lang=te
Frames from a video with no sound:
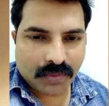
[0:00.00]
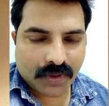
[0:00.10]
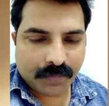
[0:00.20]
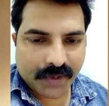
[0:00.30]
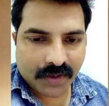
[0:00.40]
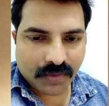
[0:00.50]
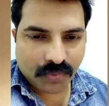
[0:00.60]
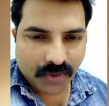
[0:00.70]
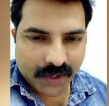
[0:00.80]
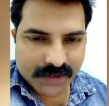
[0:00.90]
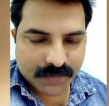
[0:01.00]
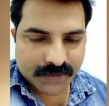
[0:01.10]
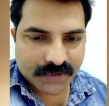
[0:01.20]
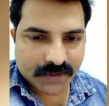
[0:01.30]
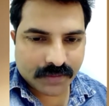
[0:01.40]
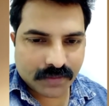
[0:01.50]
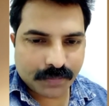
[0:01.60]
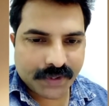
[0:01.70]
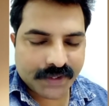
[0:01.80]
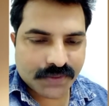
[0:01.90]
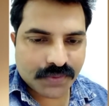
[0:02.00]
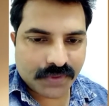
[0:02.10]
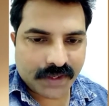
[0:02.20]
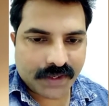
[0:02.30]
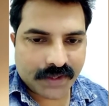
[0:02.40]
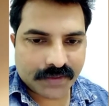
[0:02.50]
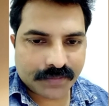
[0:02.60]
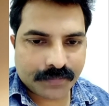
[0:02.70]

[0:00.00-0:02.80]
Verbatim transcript: ఒక మా వాయిస్ మెసేజ్ పెట్టి వదిలేయండి